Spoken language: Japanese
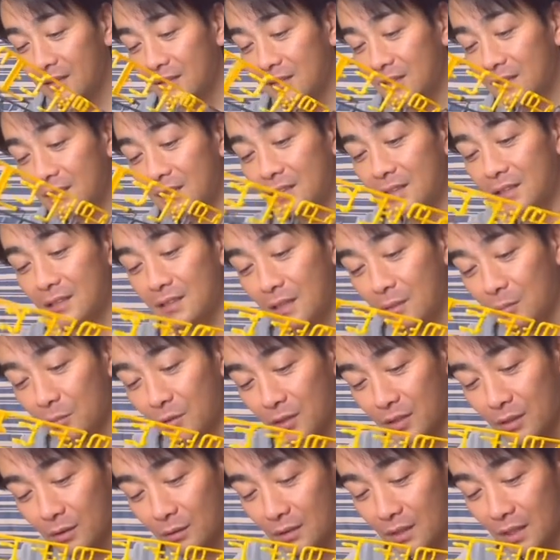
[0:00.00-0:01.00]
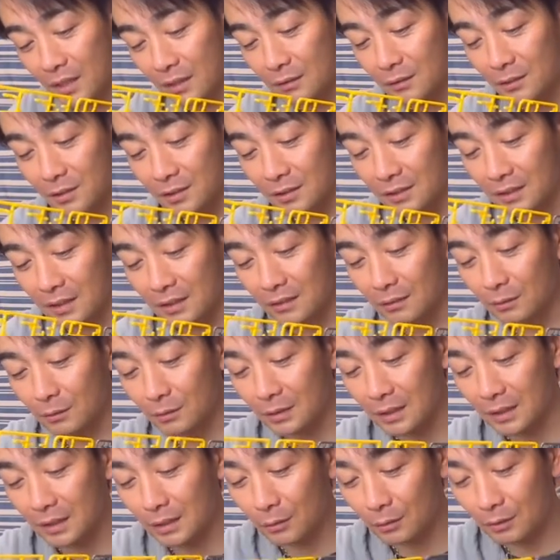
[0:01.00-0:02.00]
ちっちゃい部品をなくすなんてこ
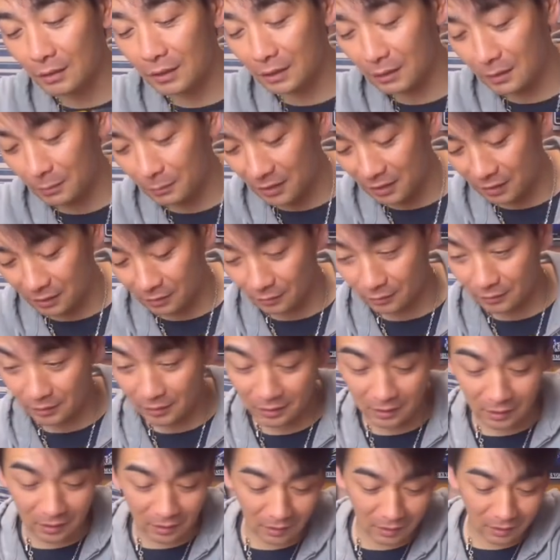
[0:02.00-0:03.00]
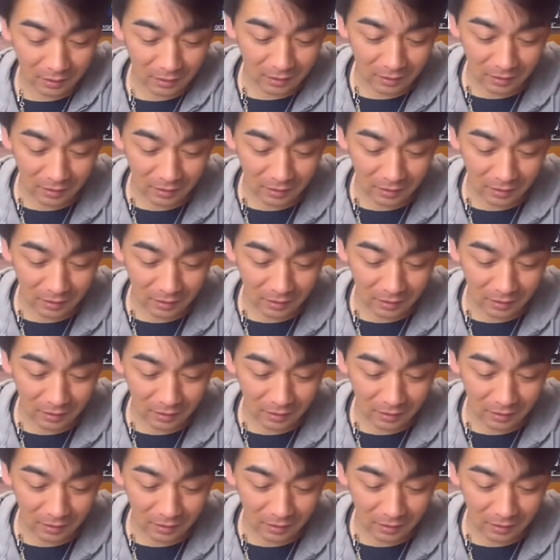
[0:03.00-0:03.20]
とはよくありますのでね。